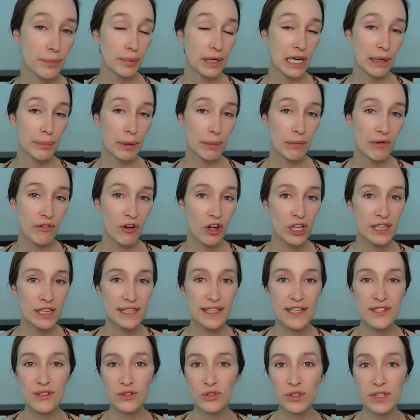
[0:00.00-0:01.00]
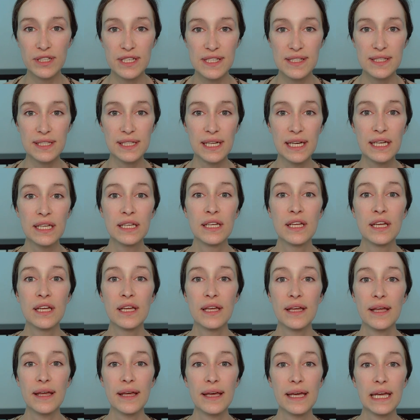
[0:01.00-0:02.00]
per la prima volta, sono Cristina
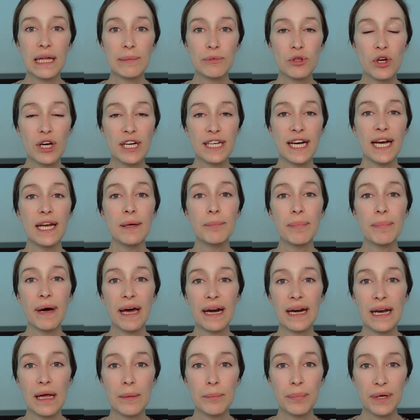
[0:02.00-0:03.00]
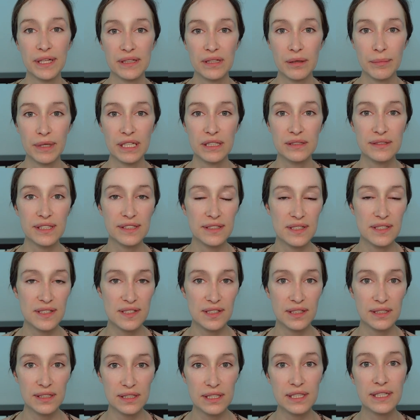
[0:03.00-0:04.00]
e il mio canale parla prettamente di
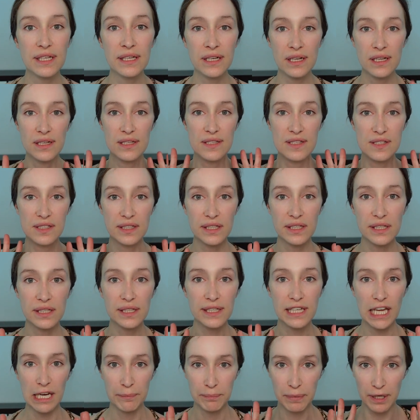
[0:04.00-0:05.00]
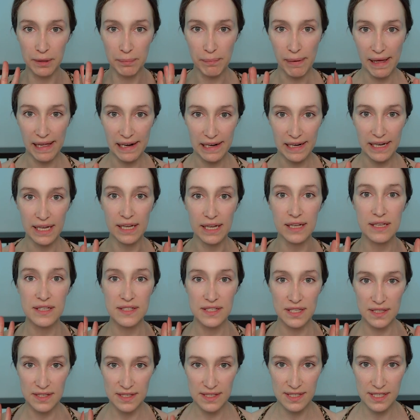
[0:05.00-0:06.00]
skincare, skincare per pelle
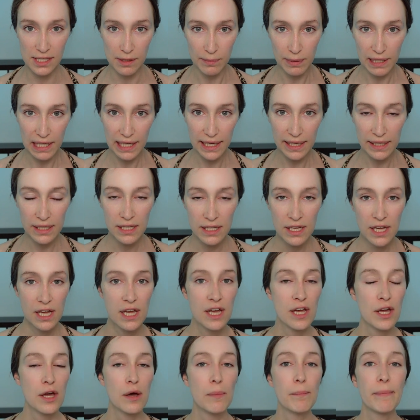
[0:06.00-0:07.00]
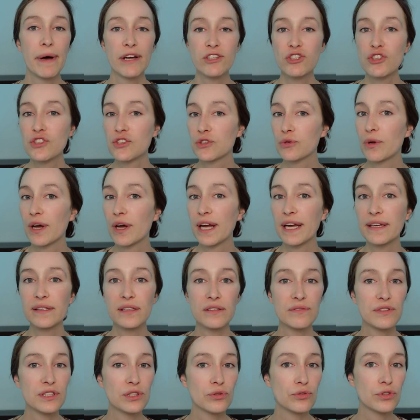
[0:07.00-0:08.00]
sensibile, ma ci sono anche
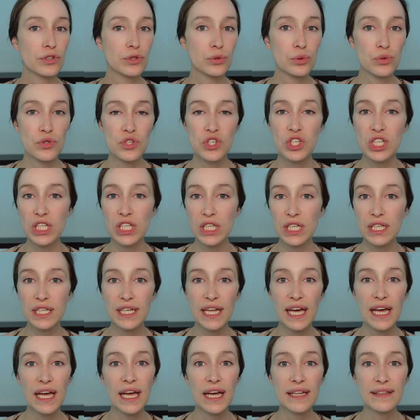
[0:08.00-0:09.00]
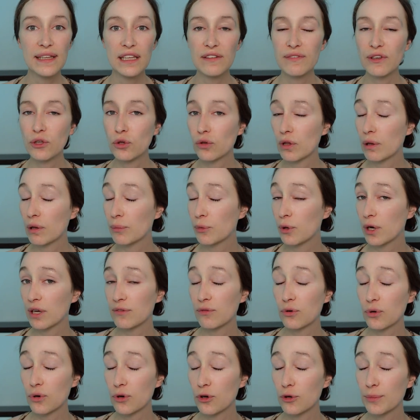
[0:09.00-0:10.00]
dei video di cucina, dei video del mio
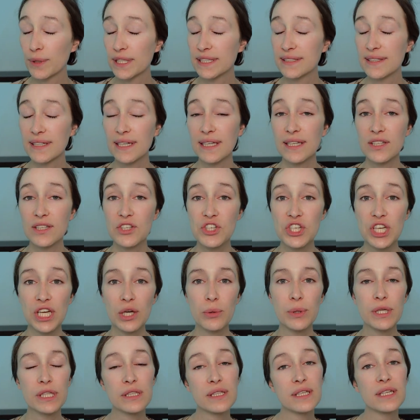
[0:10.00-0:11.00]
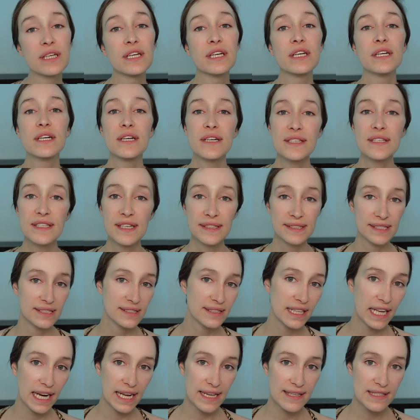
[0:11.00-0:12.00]
lavoro come attrice, quindi se ti
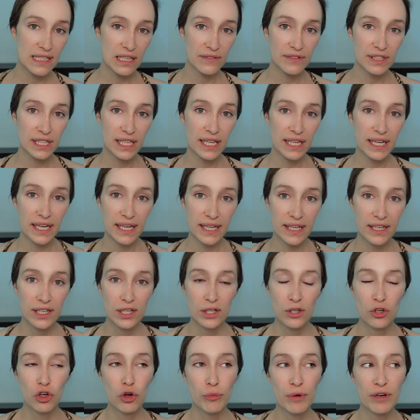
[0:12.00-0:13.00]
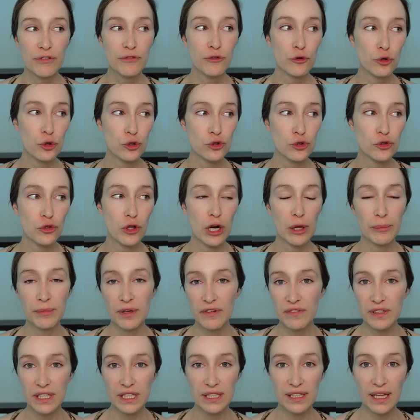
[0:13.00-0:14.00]
interessa vedere come affronto la
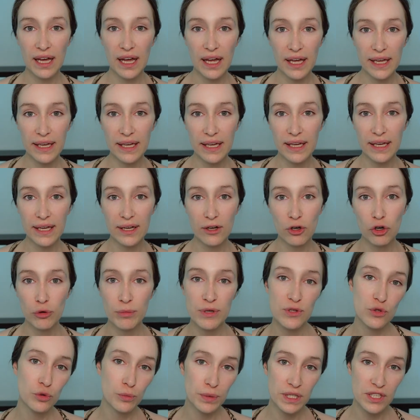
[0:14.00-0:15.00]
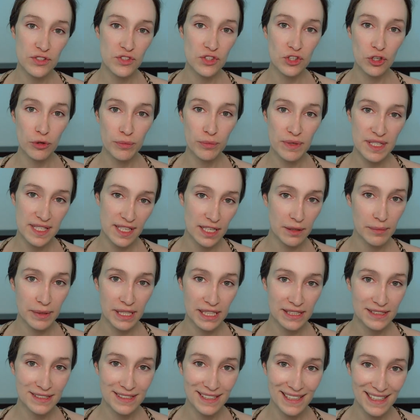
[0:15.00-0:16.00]
mia vita e come subisco
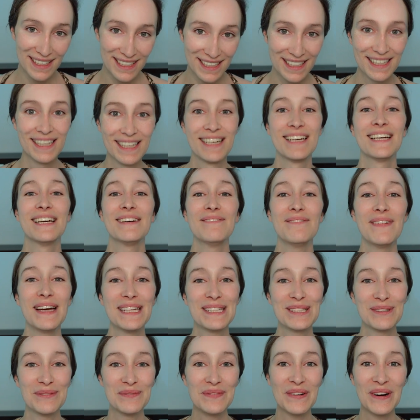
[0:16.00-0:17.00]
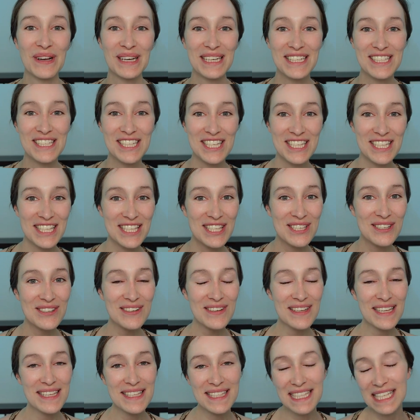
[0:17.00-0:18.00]
miseramente, metti un pollice in
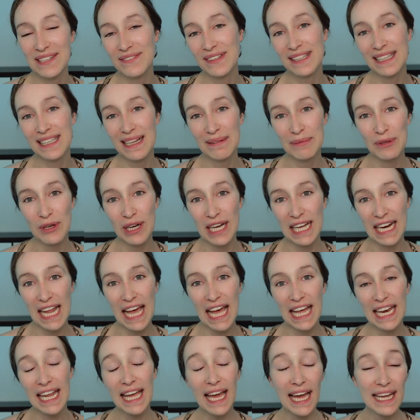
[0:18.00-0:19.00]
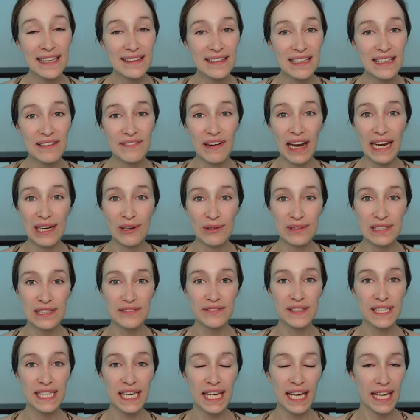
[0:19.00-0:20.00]
su, iscriviti al mio canale, attiva le
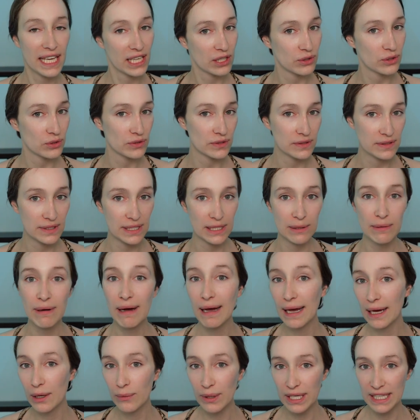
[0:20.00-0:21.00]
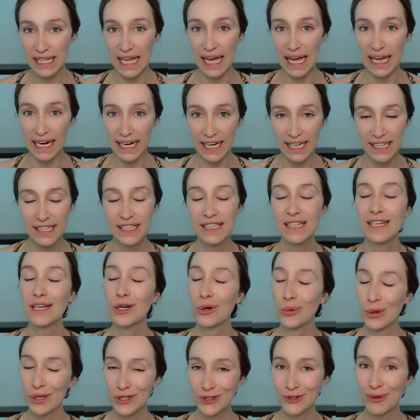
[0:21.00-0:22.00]
notifiche e continua a guardare.
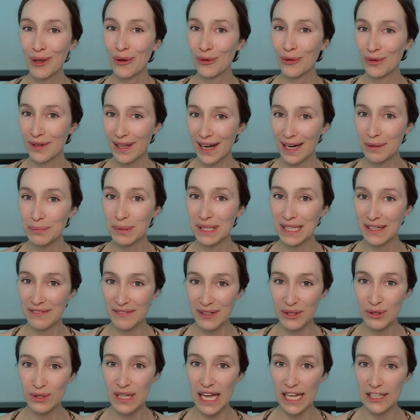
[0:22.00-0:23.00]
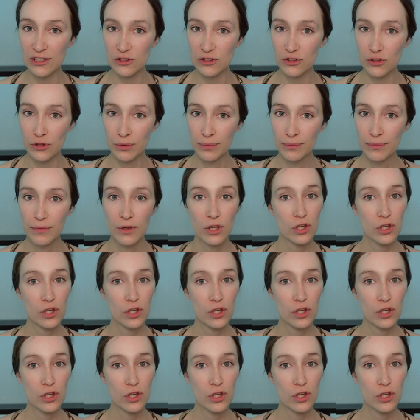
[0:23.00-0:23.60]
Questo mi aiuterebbe davvero tanto.